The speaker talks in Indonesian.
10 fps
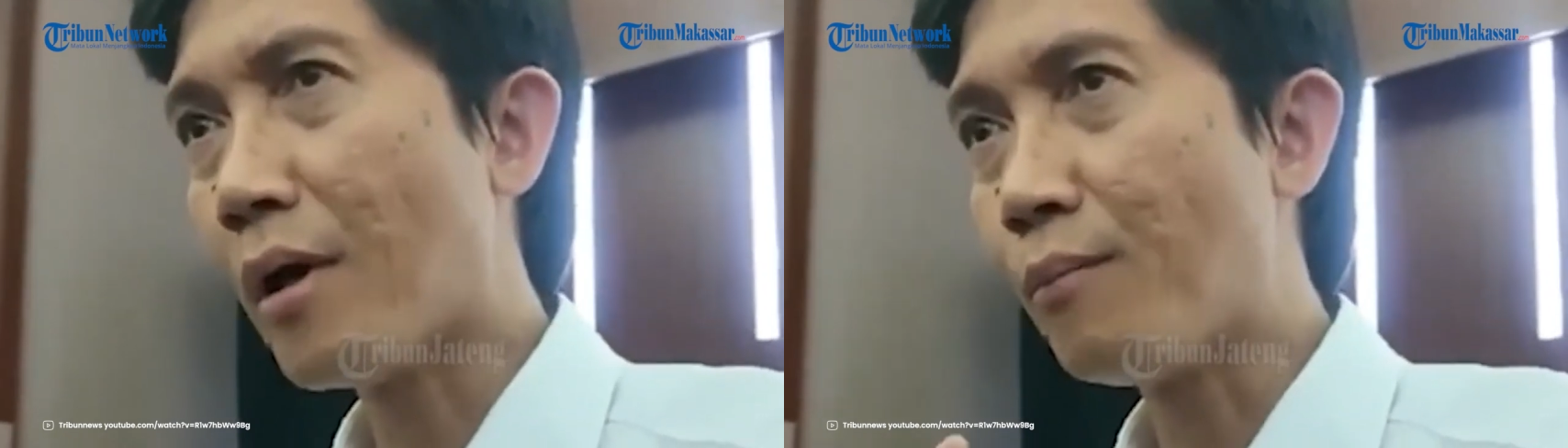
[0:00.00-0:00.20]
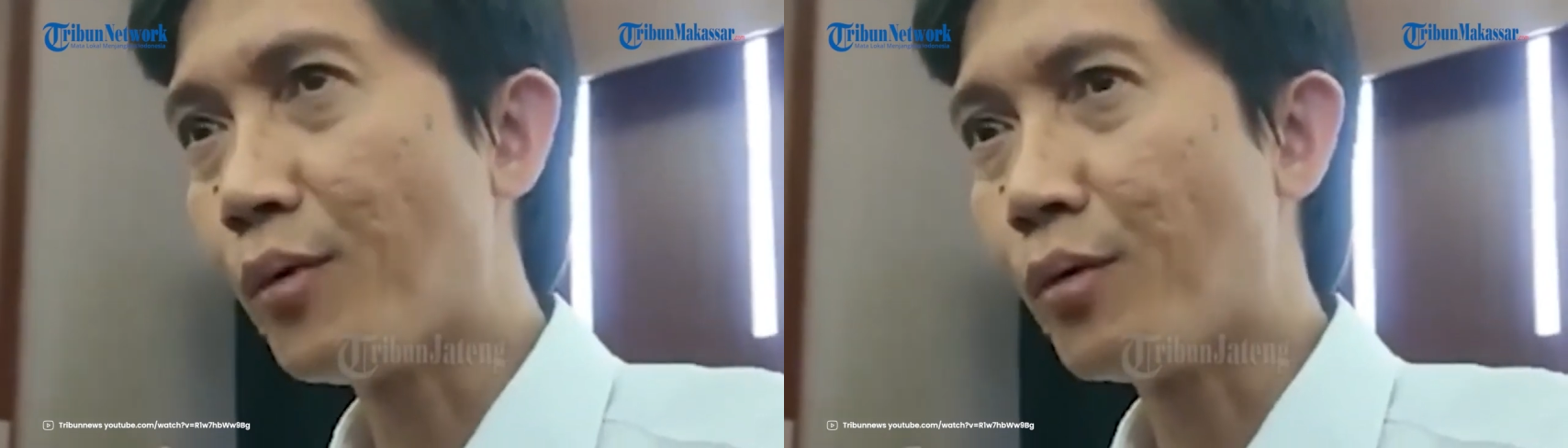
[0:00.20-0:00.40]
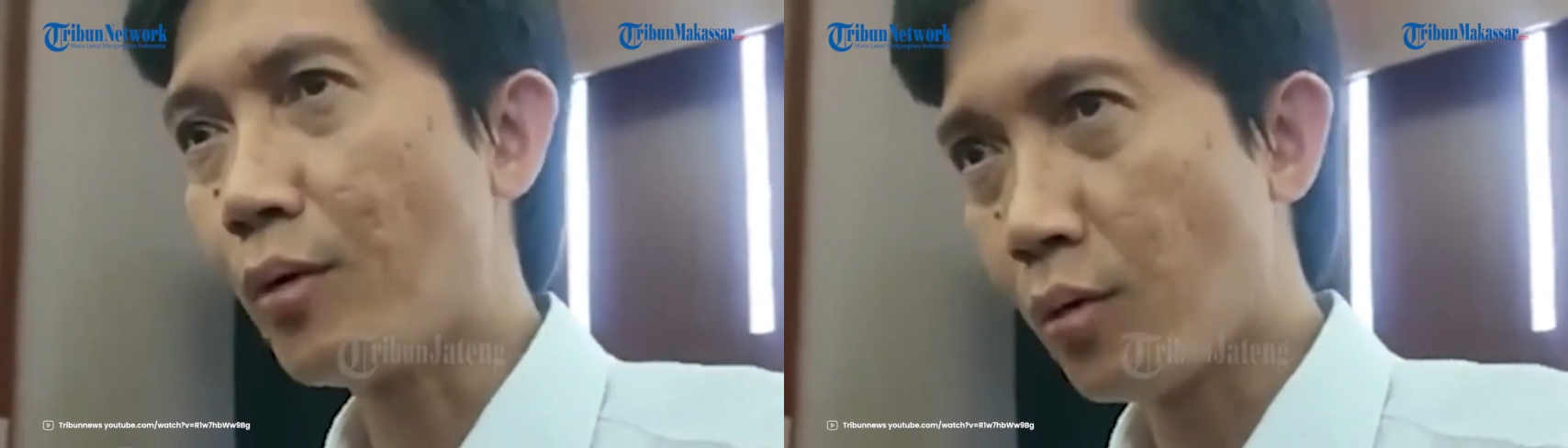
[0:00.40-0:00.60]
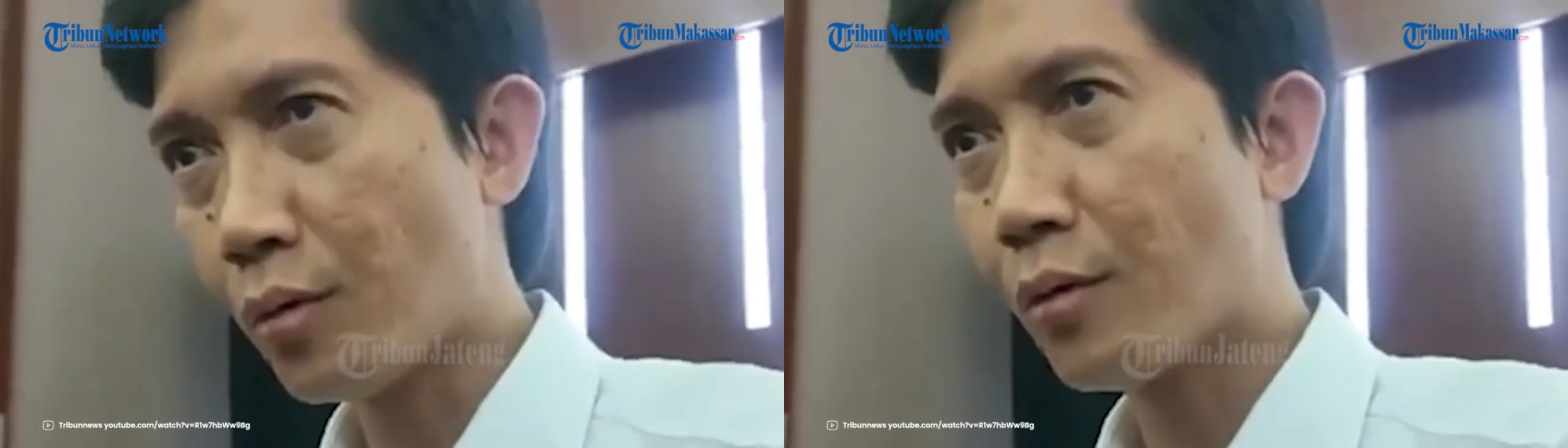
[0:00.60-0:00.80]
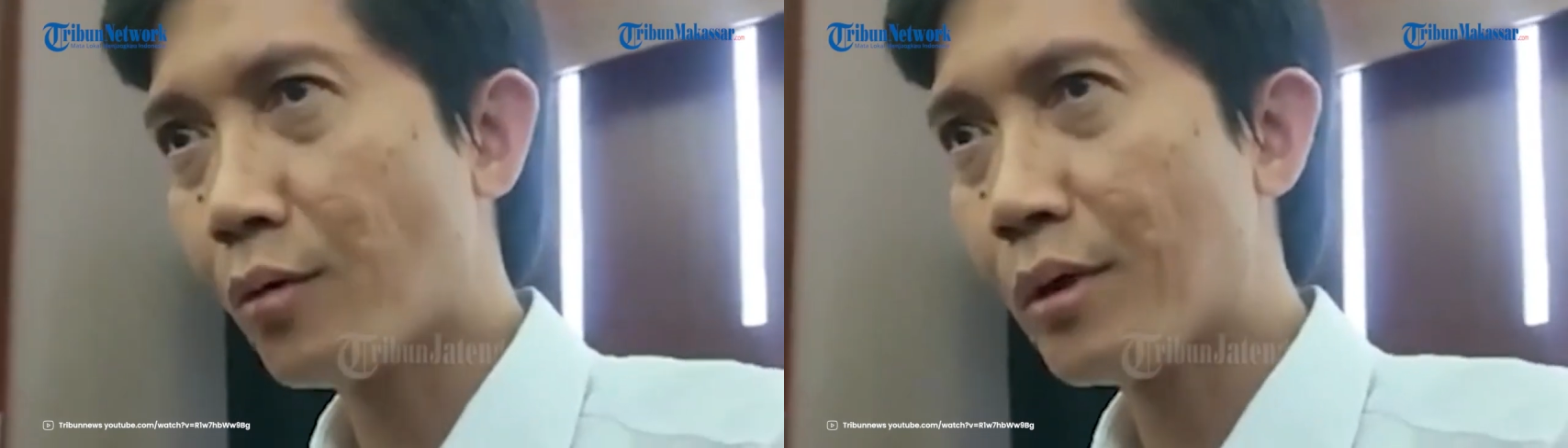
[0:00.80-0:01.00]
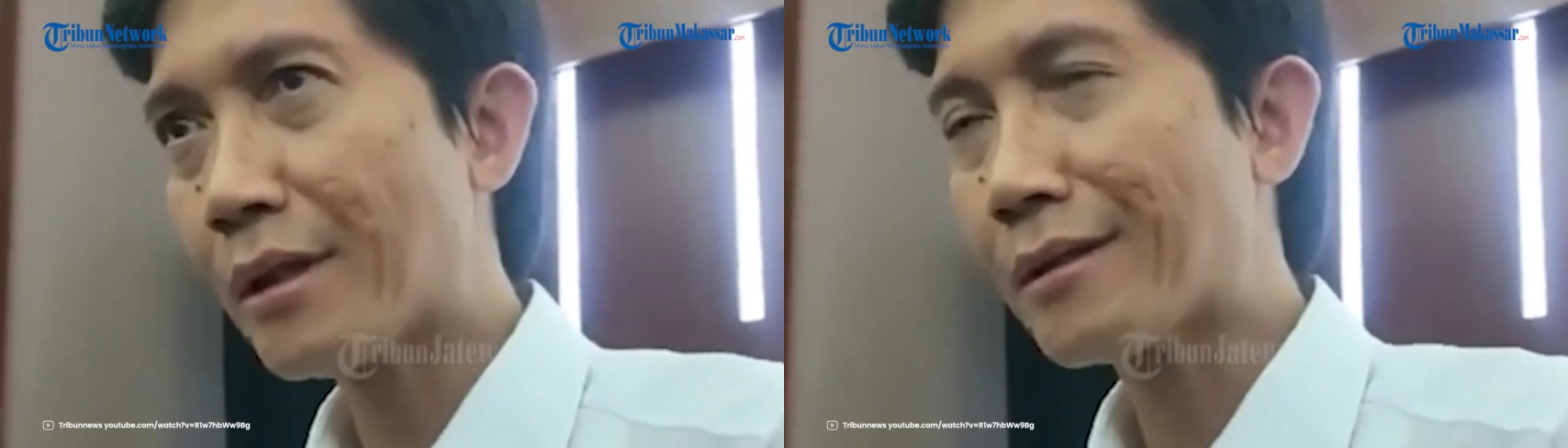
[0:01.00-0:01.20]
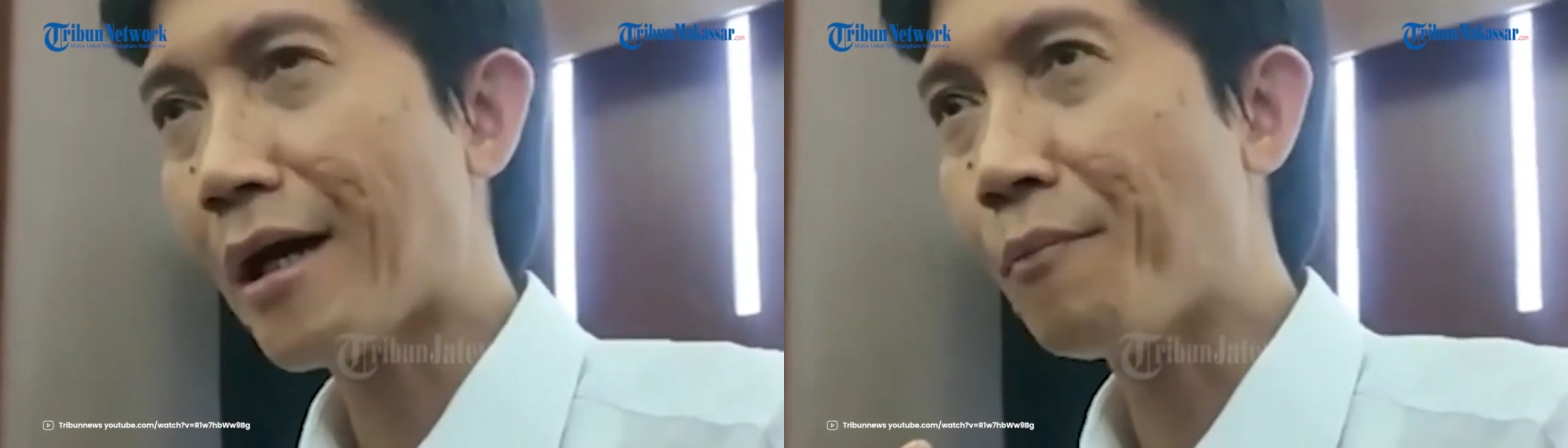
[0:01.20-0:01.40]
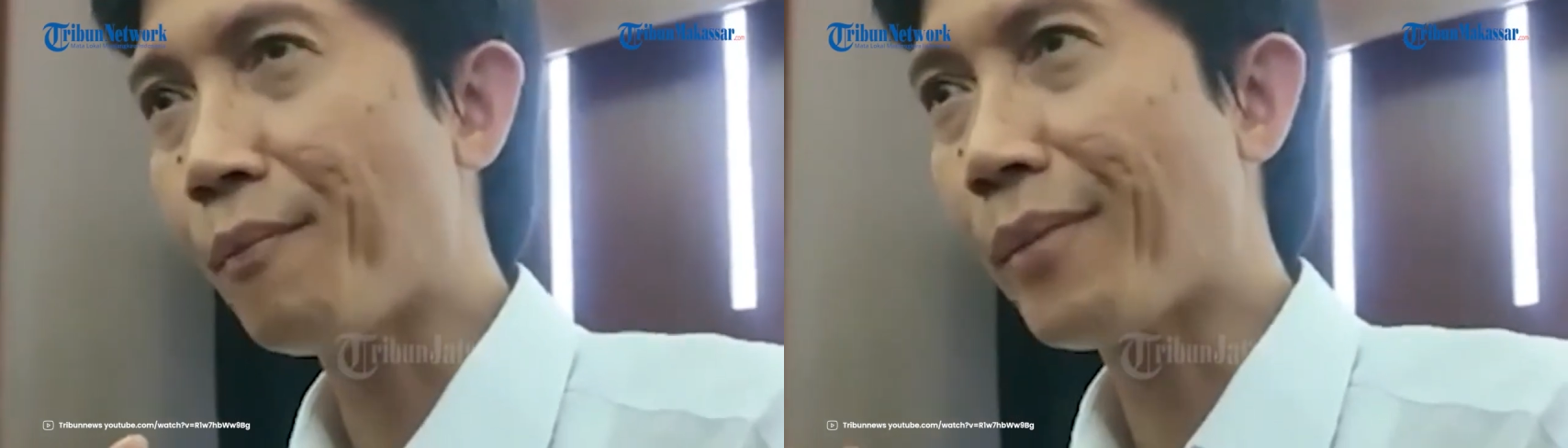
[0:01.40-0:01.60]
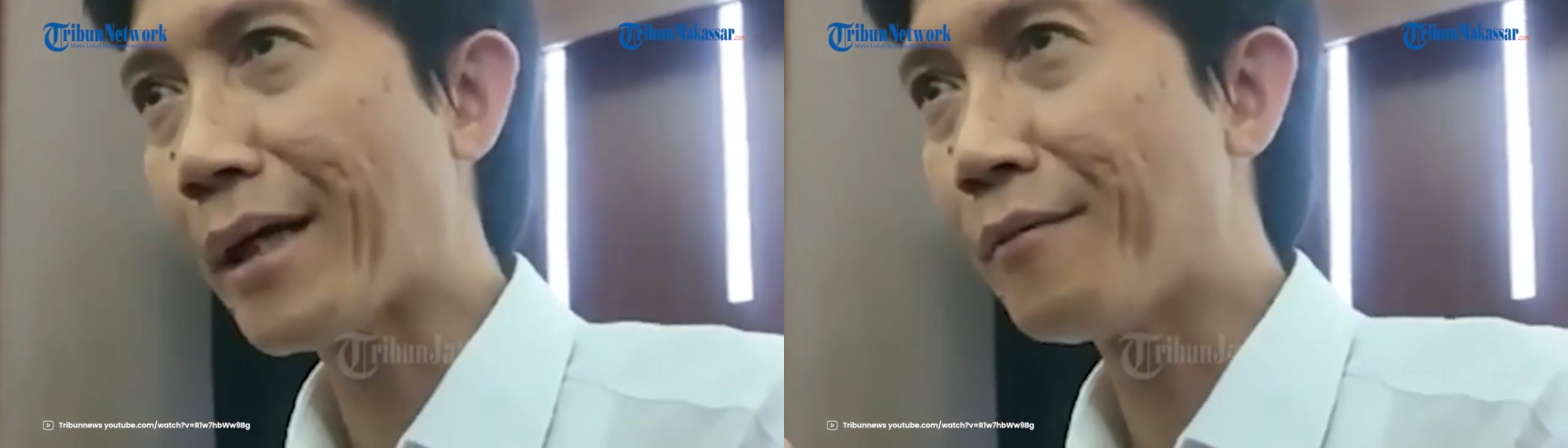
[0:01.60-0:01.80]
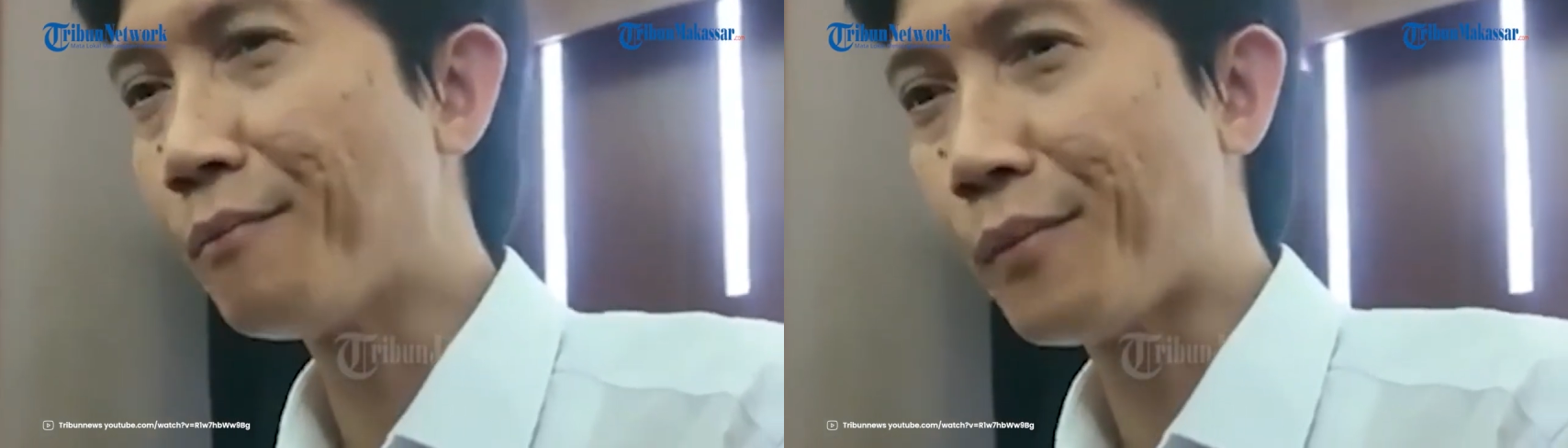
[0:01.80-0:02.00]
20
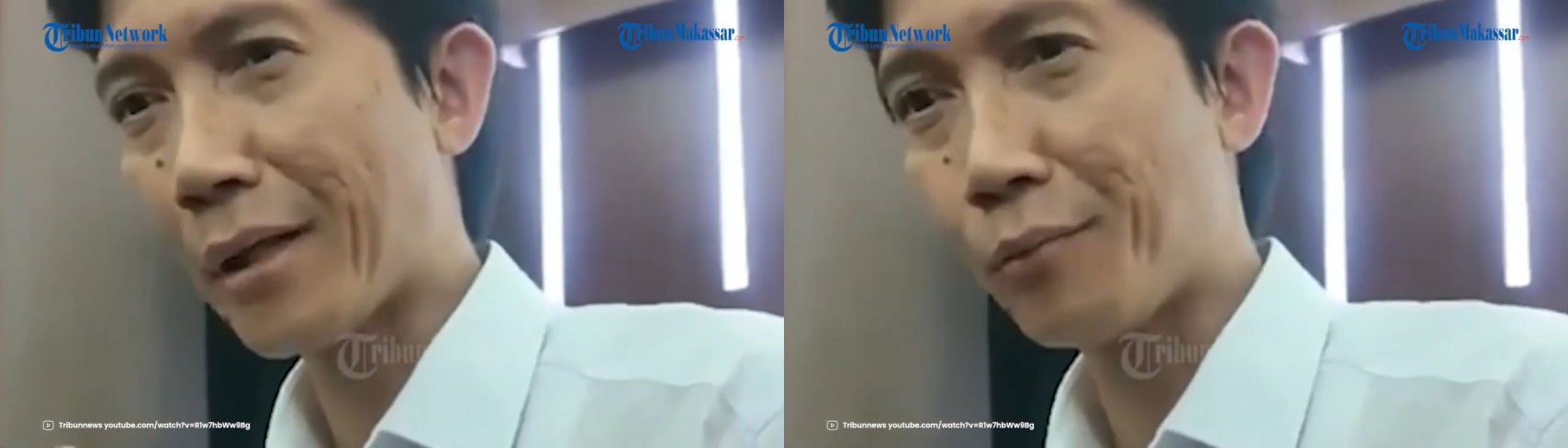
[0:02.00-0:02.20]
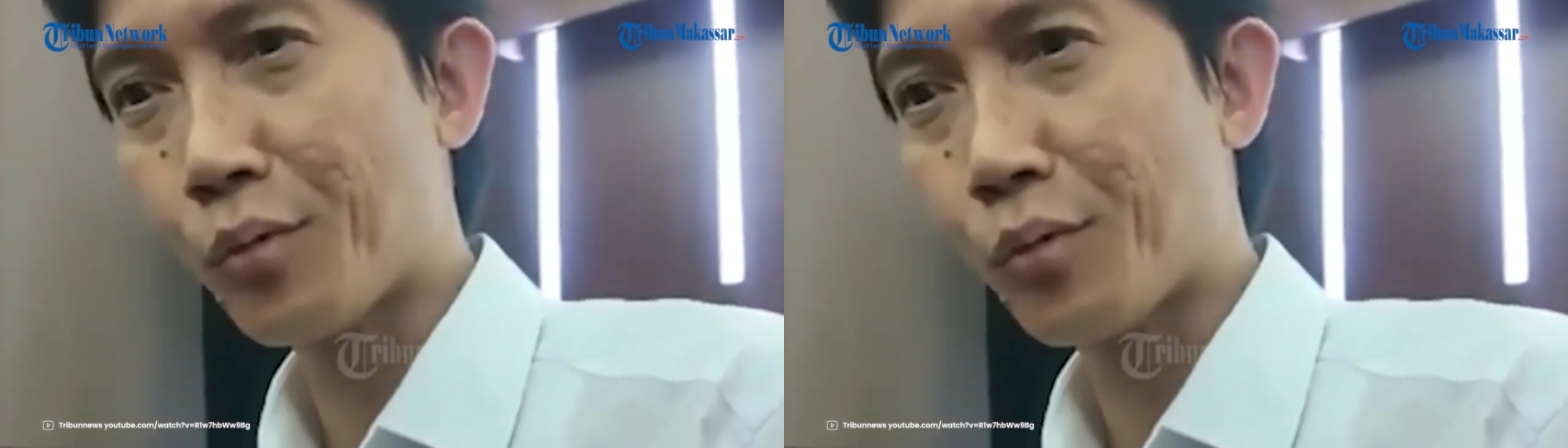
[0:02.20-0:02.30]
sampai 40